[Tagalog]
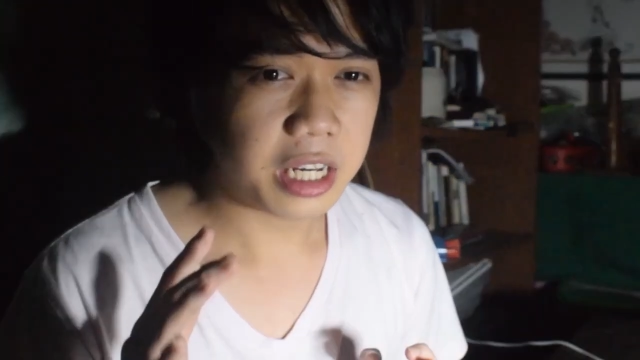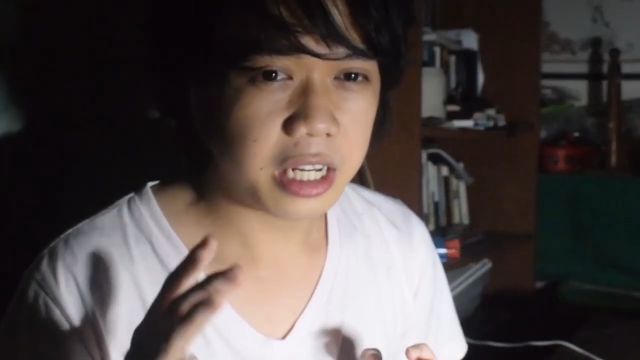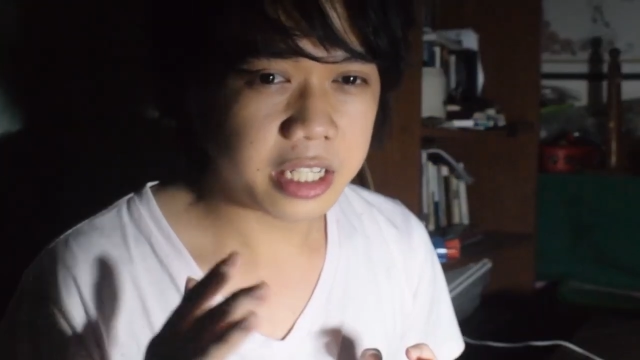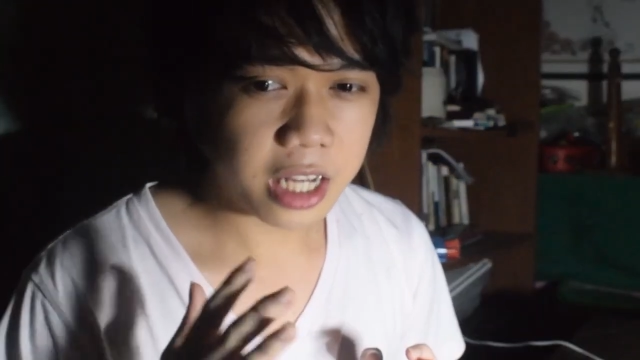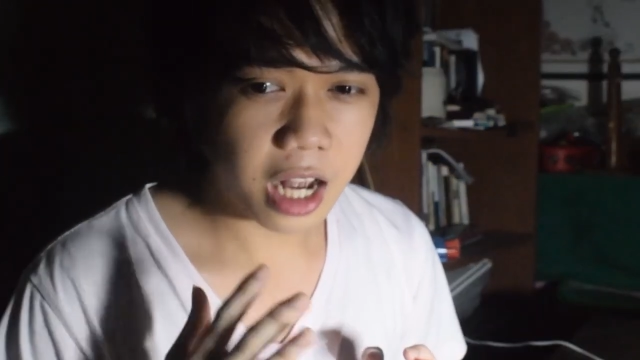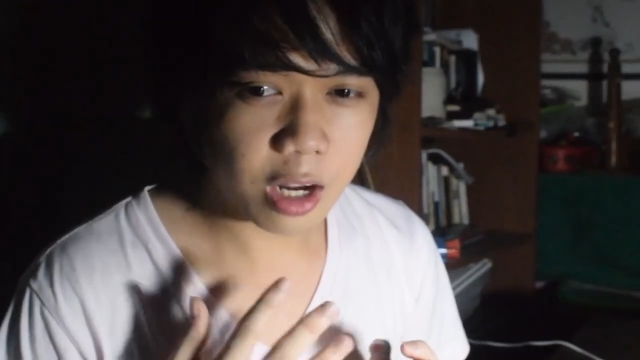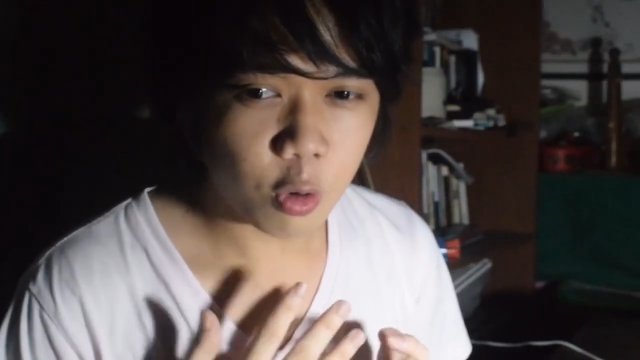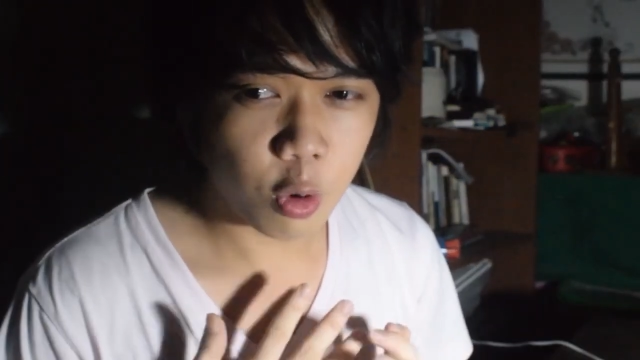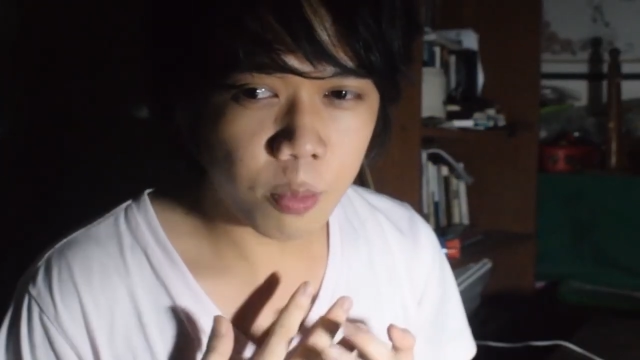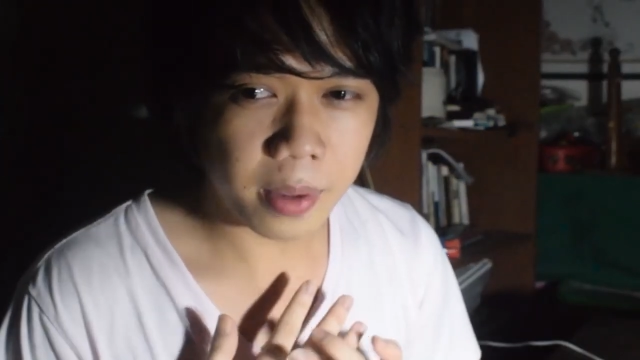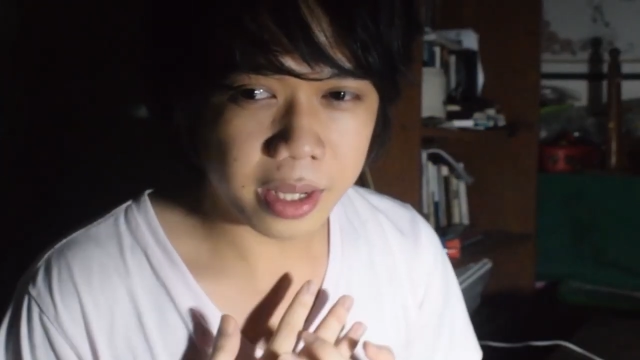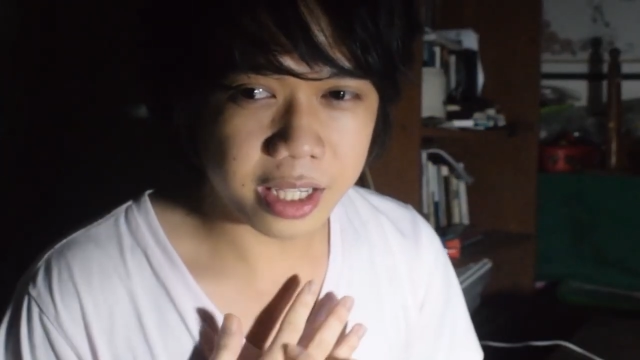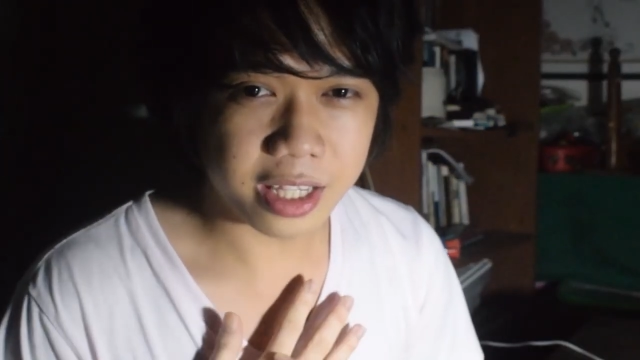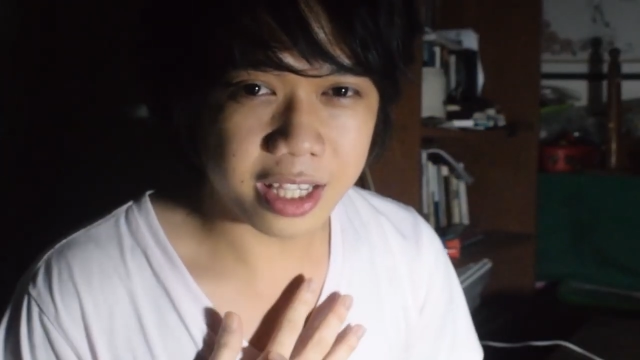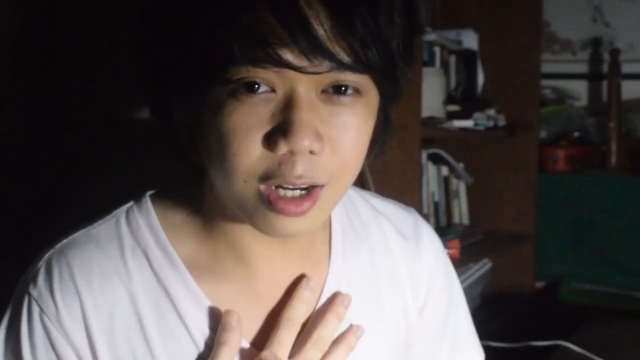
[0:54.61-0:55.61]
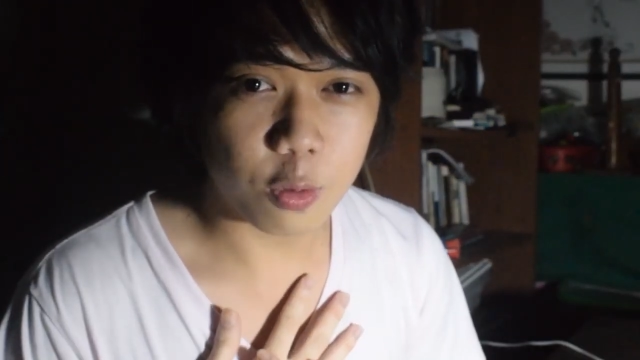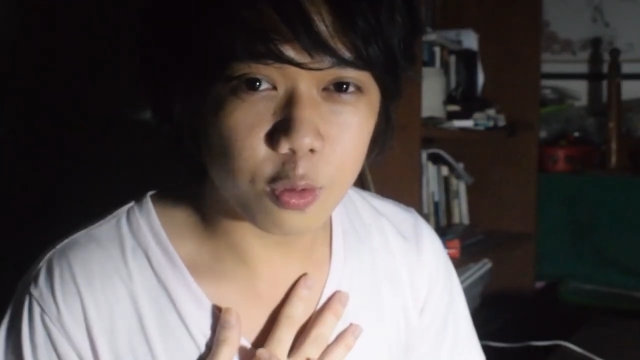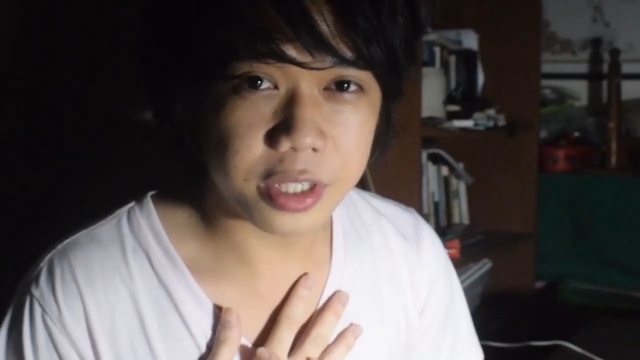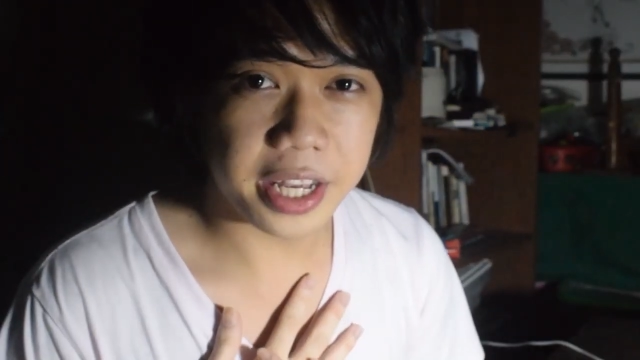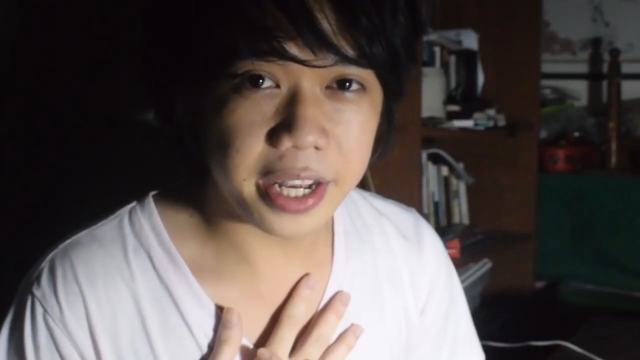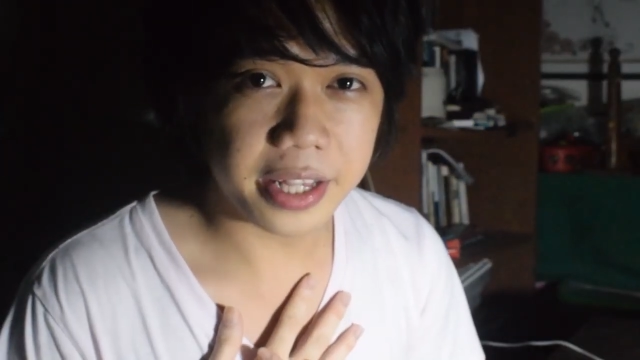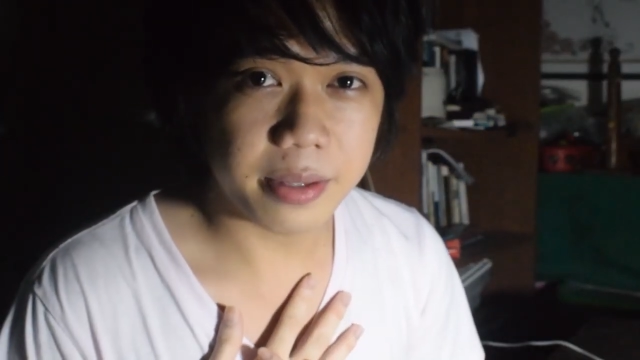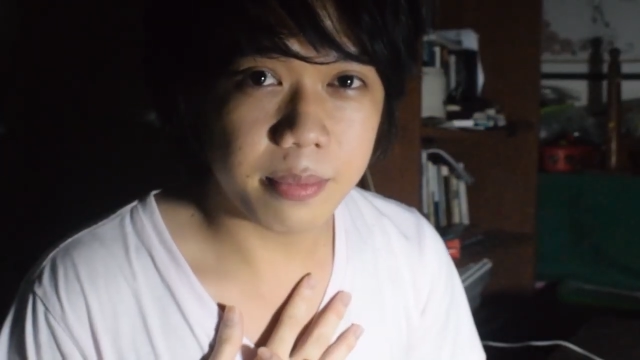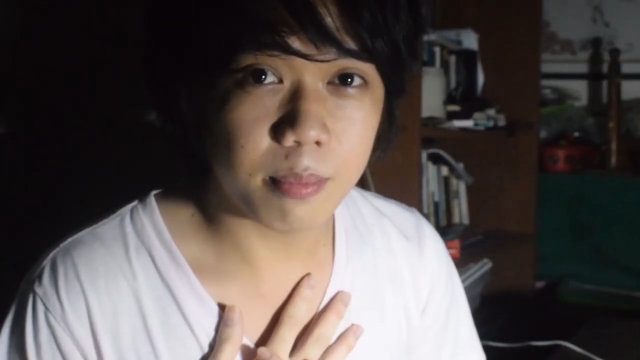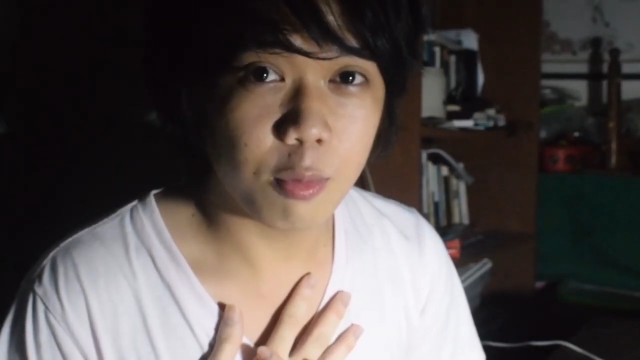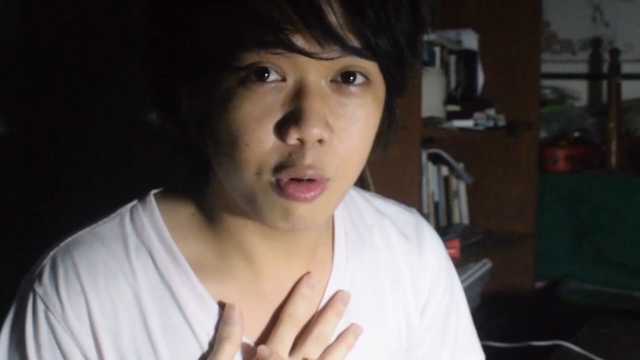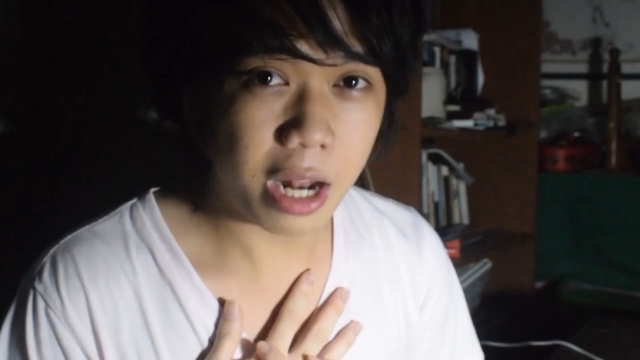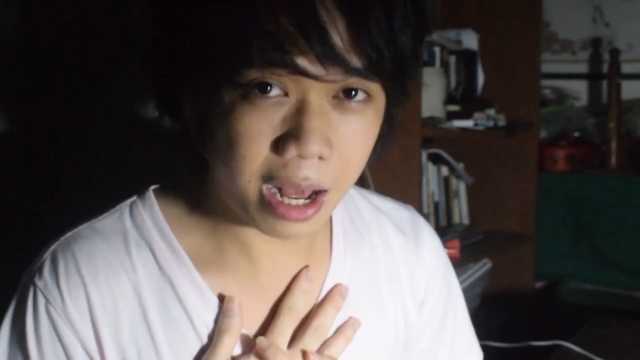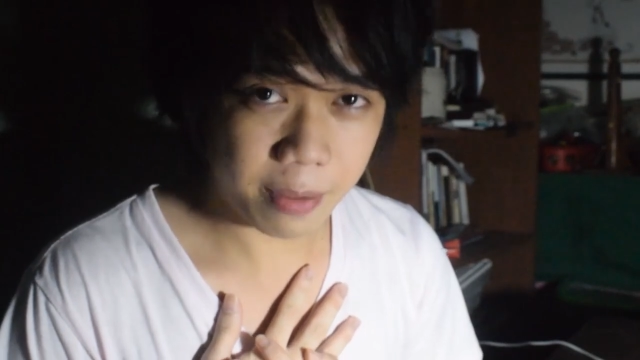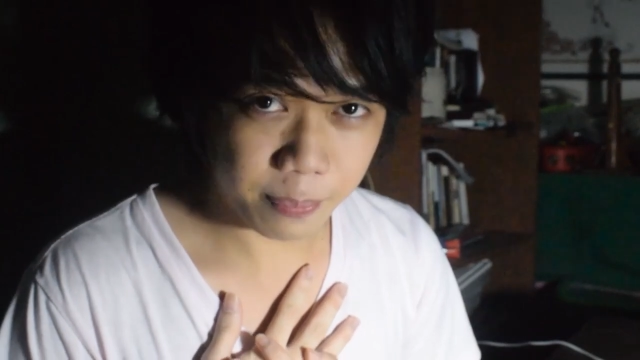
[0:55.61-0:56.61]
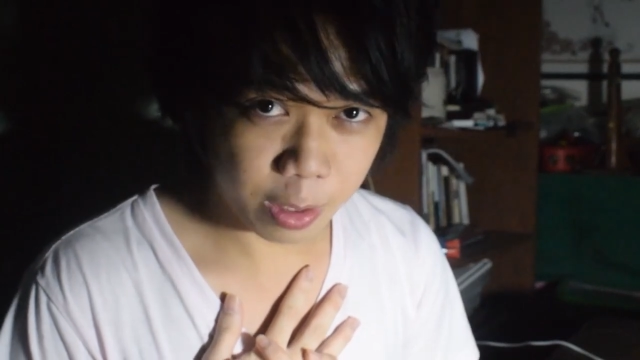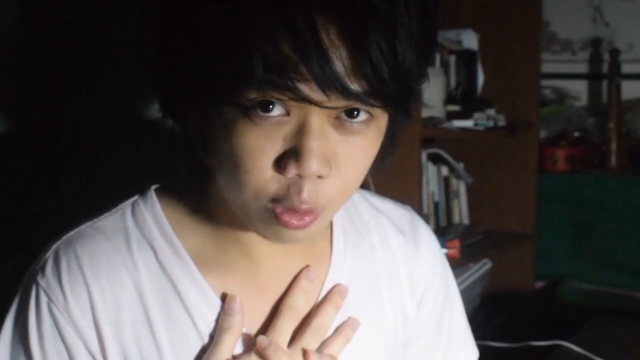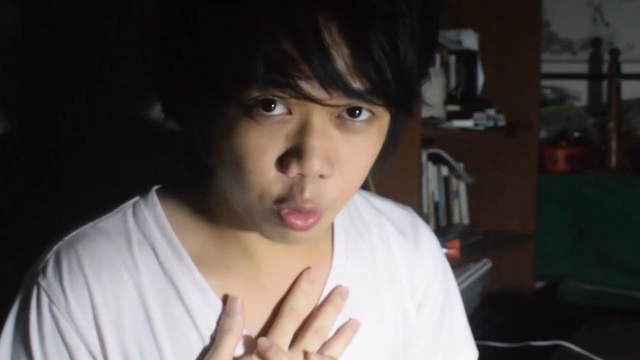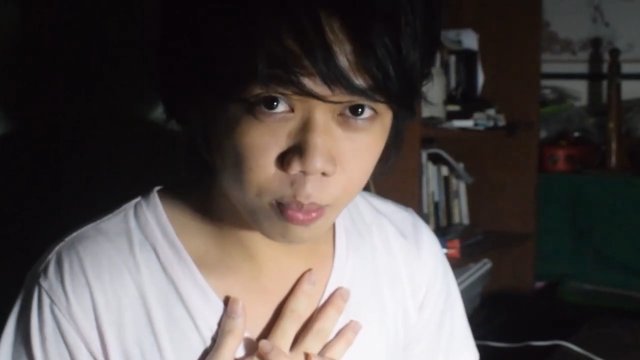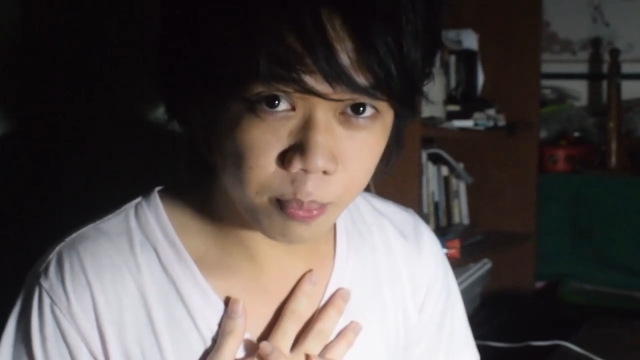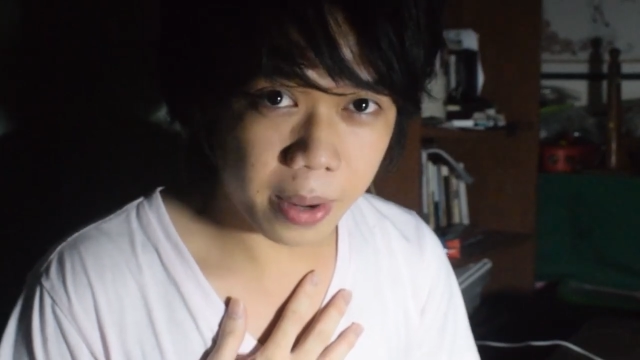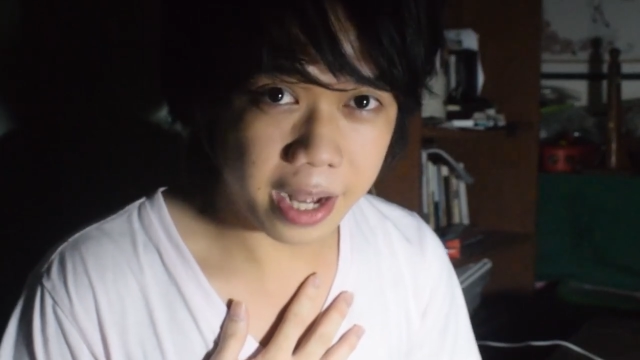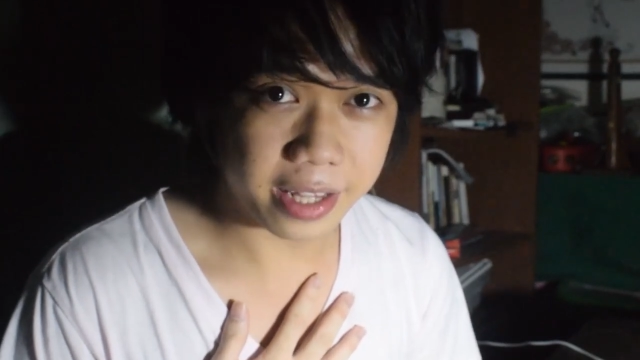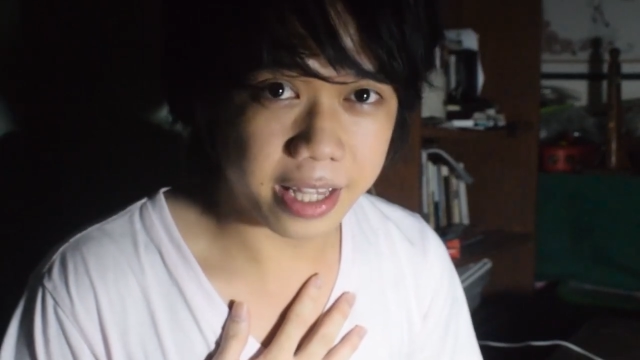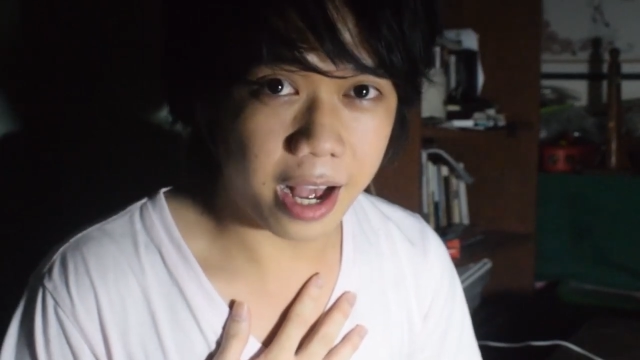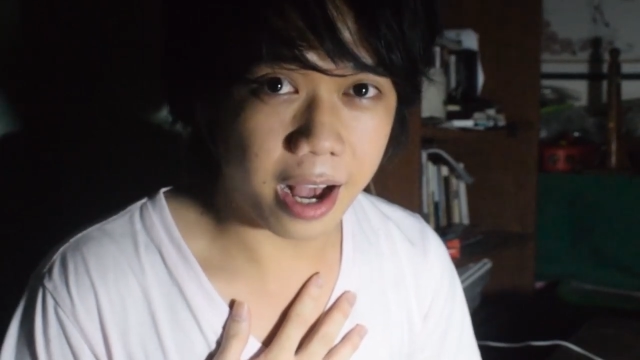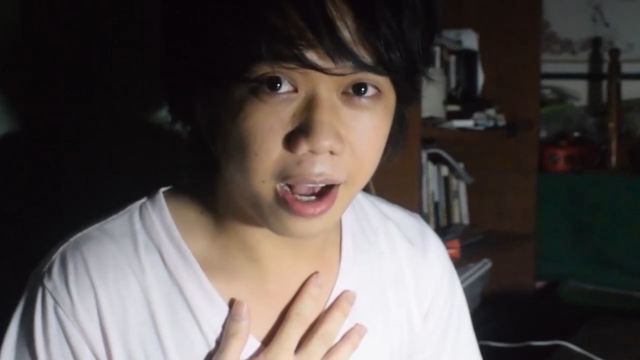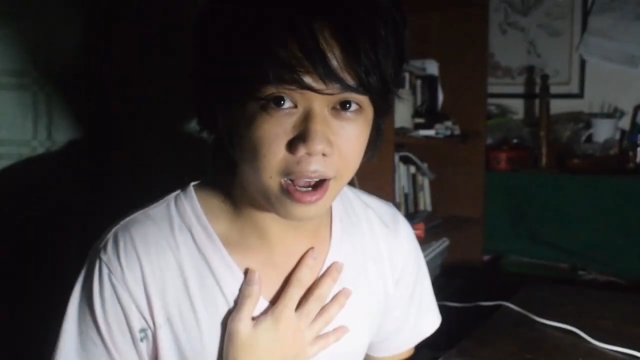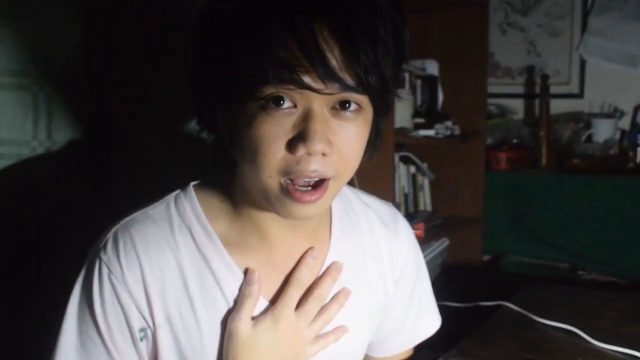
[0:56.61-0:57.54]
isa akong matatakutin mula pa nung bata.